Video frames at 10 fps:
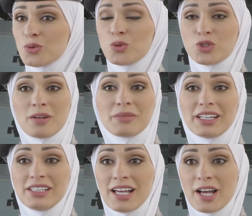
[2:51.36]

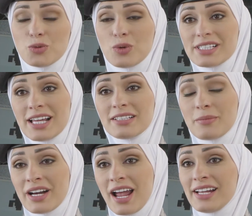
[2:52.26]
وجامعيات ووصلات
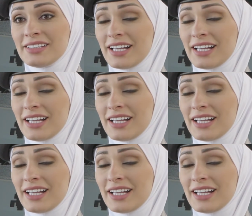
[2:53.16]
لمراحل